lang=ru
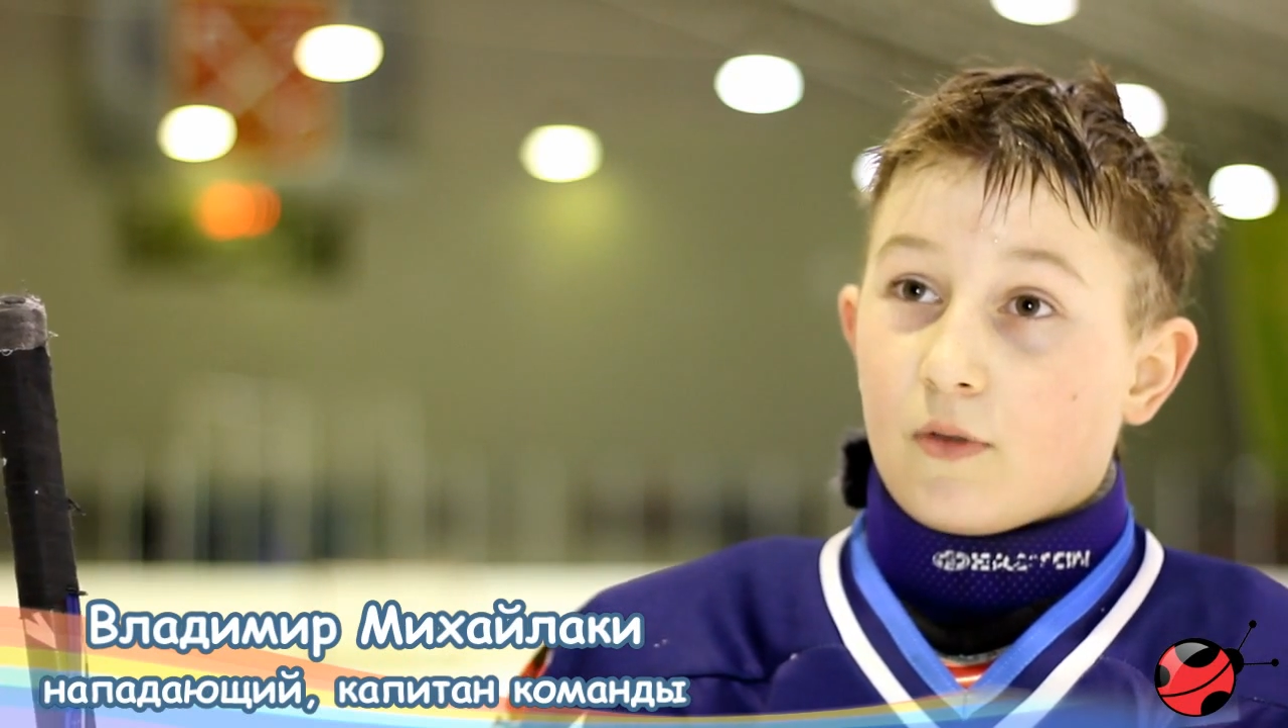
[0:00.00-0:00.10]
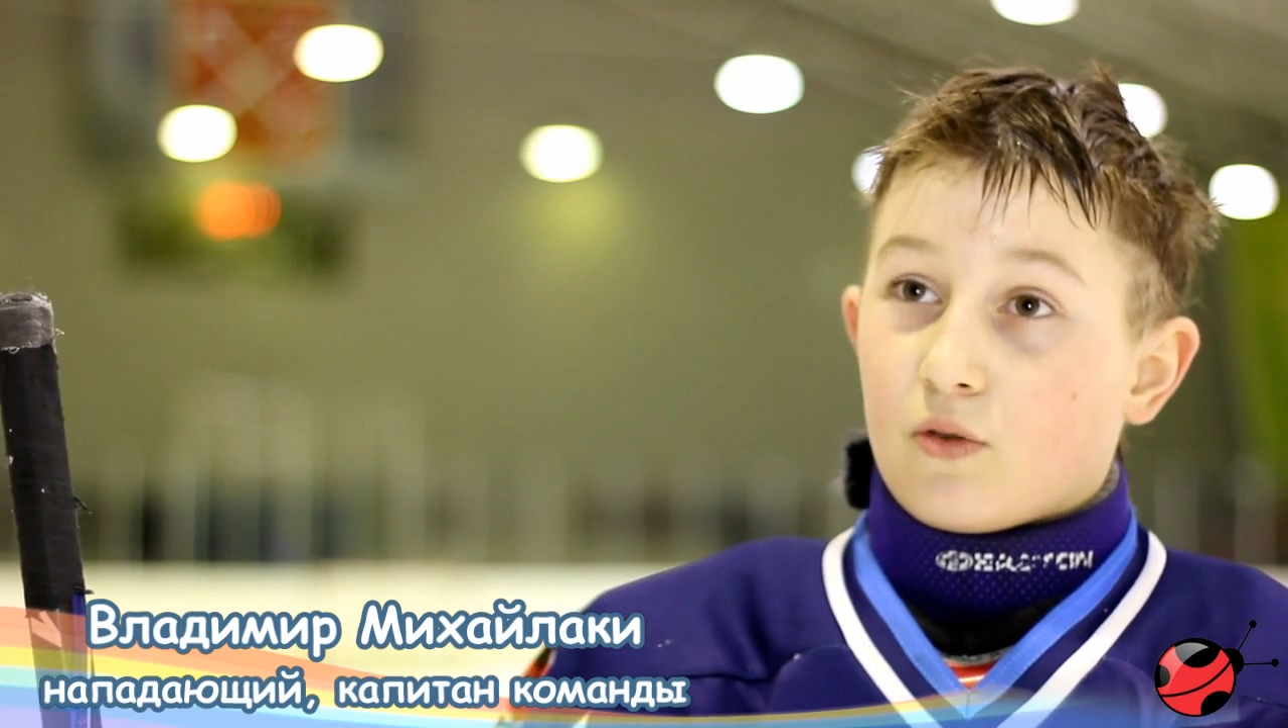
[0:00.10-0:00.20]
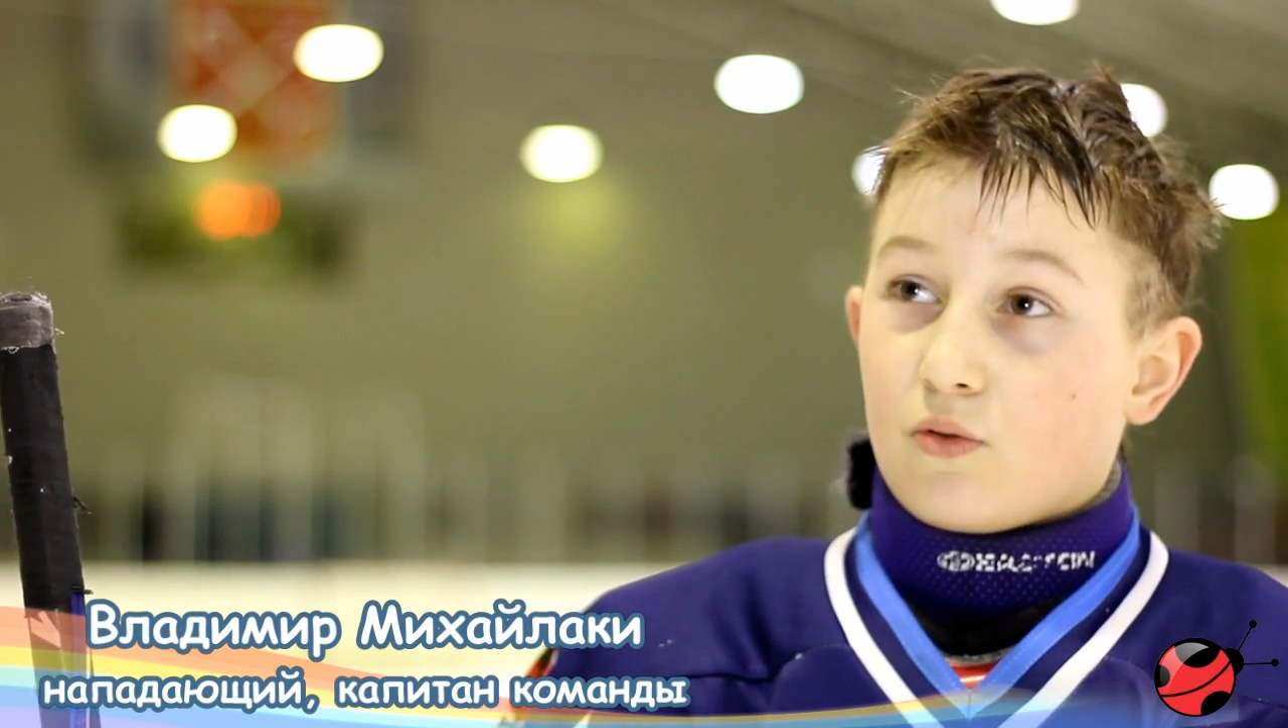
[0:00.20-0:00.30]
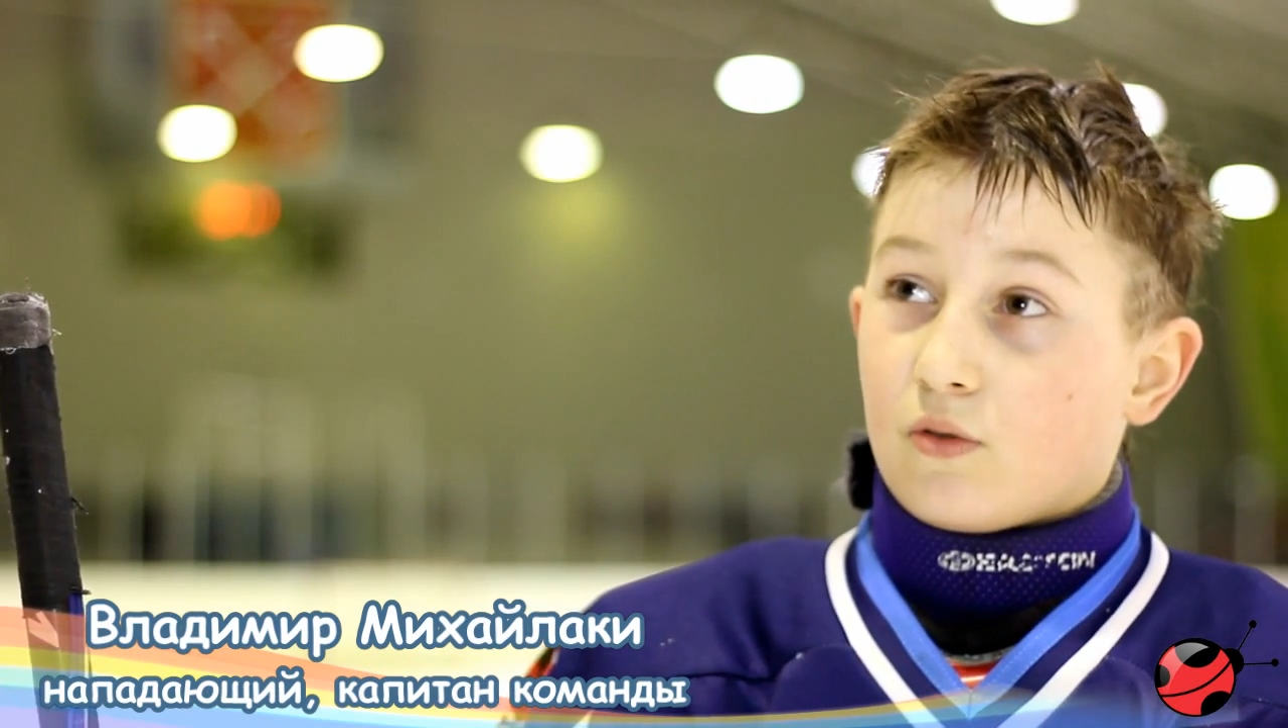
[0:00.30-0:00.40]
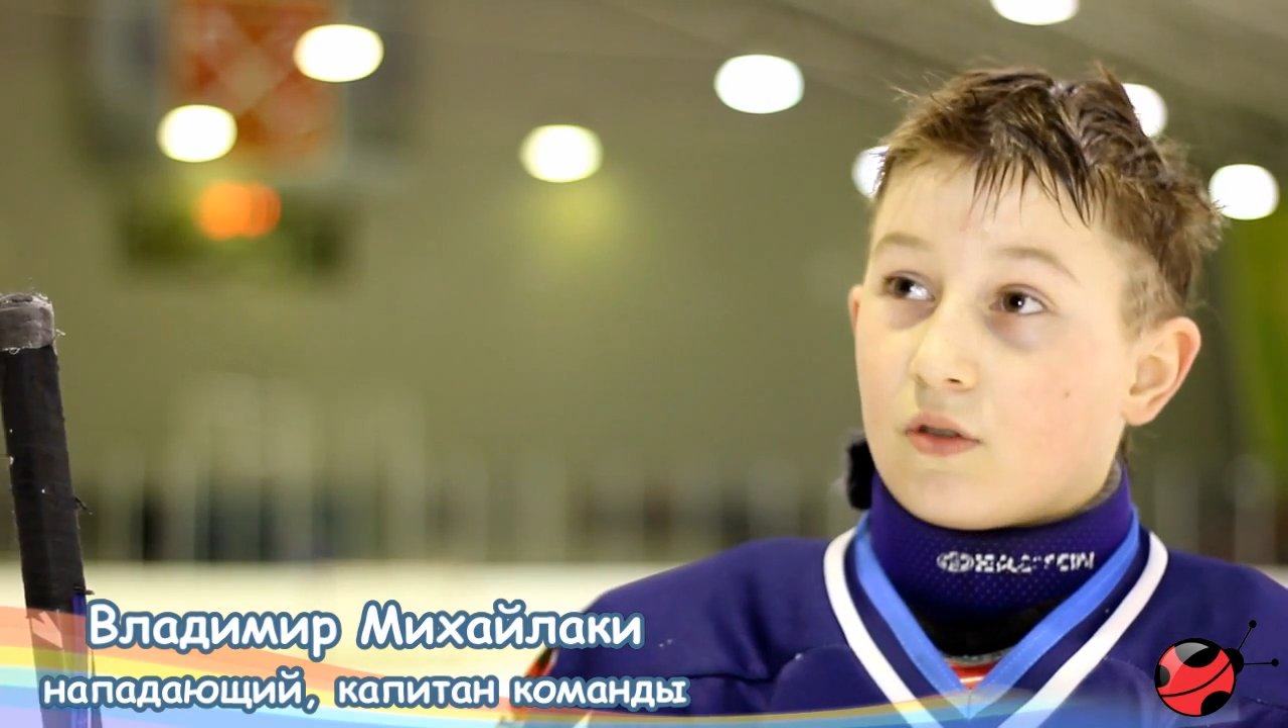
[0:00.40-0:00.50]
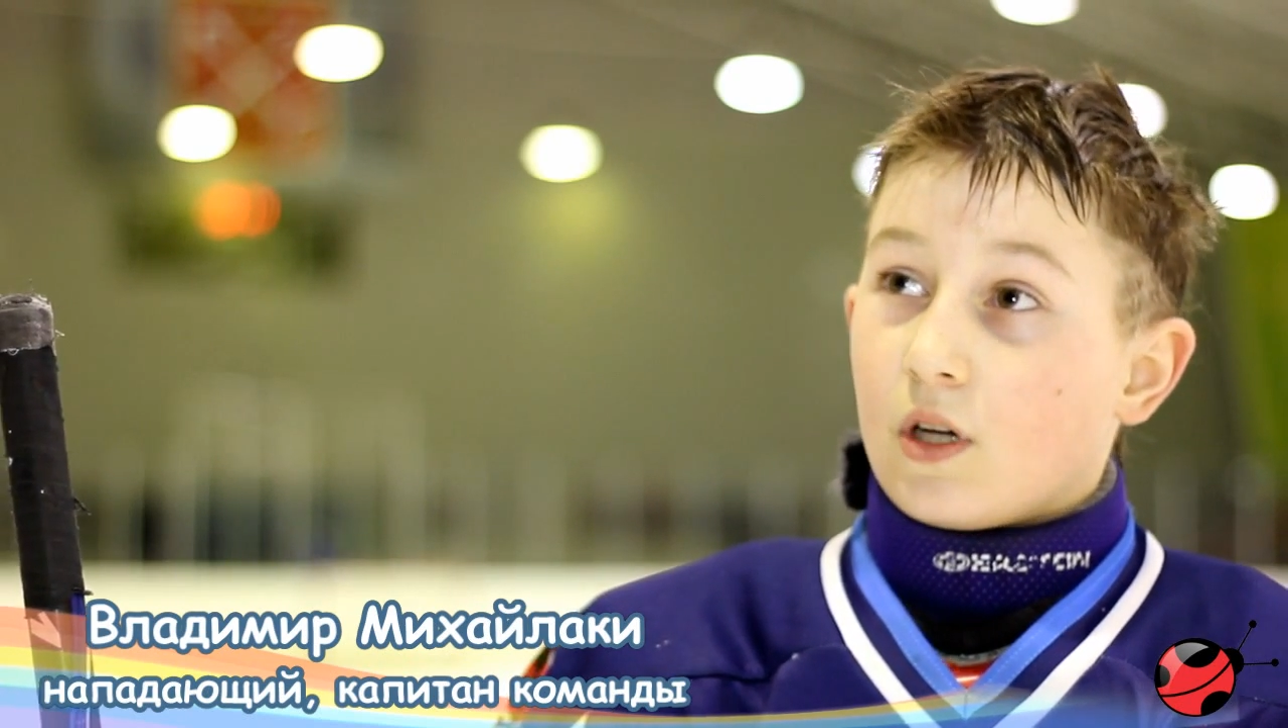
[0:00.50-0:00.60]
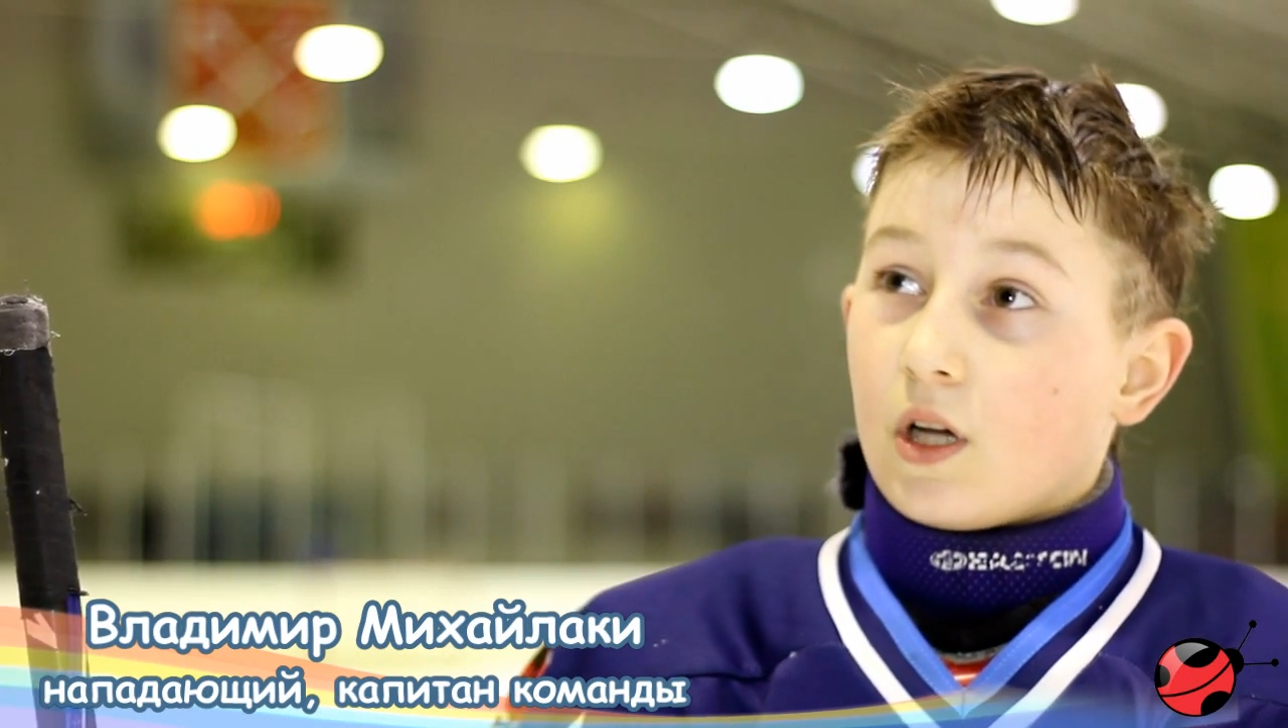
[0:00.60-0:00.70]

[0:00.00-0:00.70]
могу